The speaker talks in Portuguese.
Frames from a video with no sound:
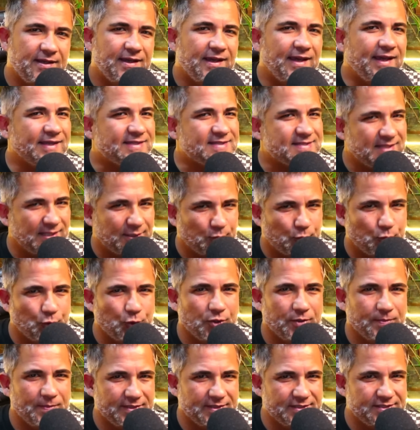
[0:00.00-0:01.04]
essa
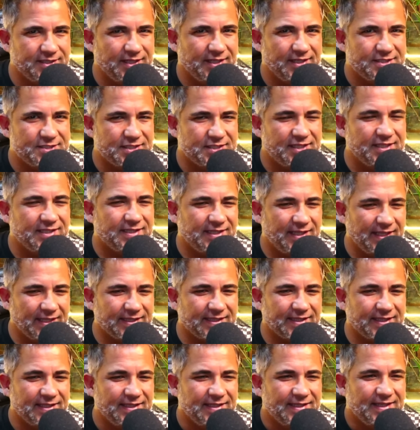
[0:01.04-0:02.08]
turma, gente, que
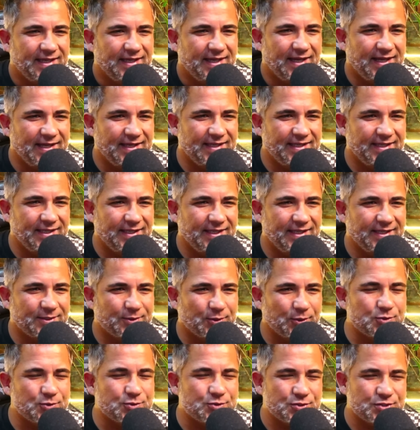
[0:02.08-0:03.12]
tenta aí
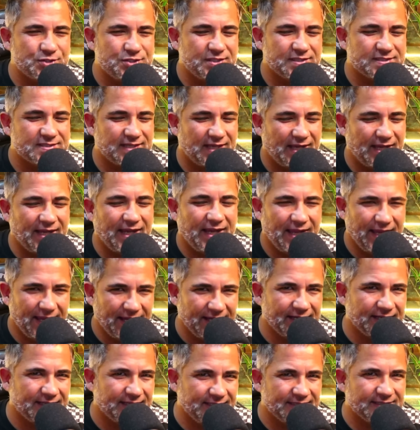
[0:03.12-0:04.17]
todos os dias cagar
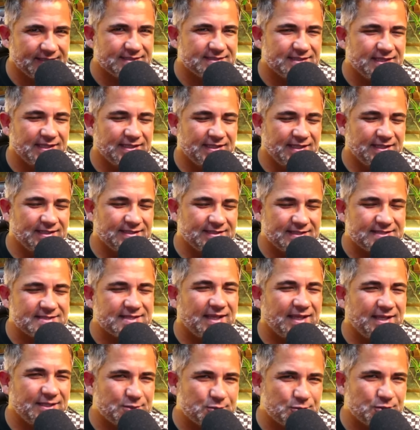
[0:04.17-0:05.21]
regra aqui nas, na, nas
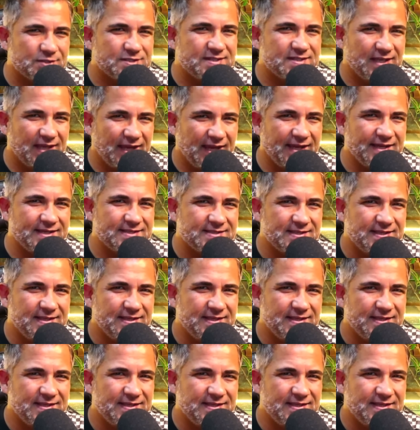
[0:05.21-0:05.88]
redes sociais,